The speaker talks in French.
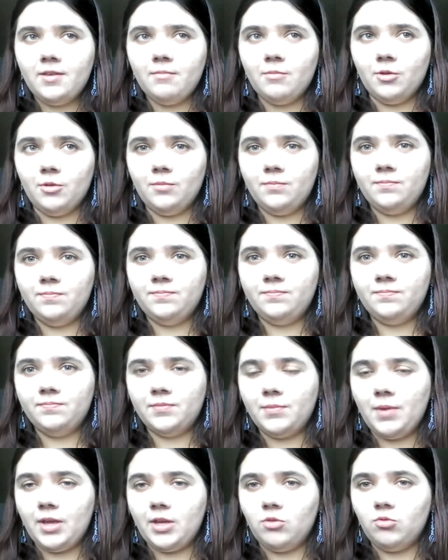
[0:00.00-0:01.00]
Bon,
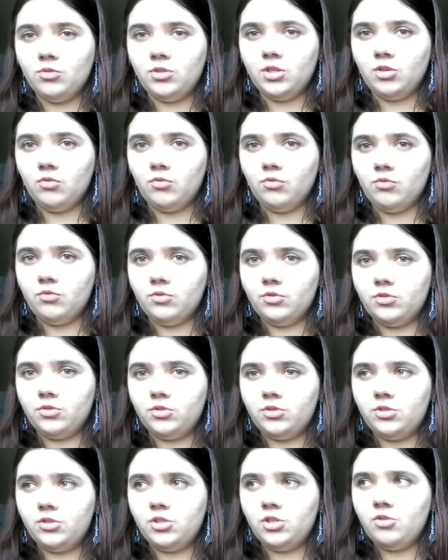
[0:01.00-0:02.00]
bah écoutez, on
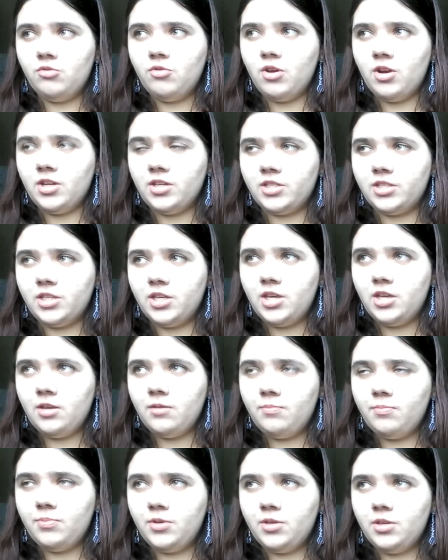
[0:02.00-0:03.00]
il lui a
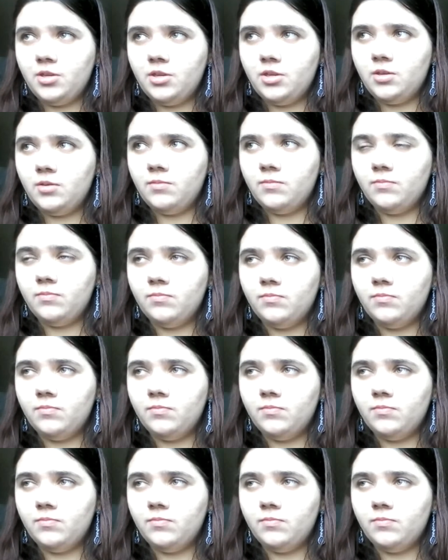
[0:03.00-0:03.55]
laissé, puis,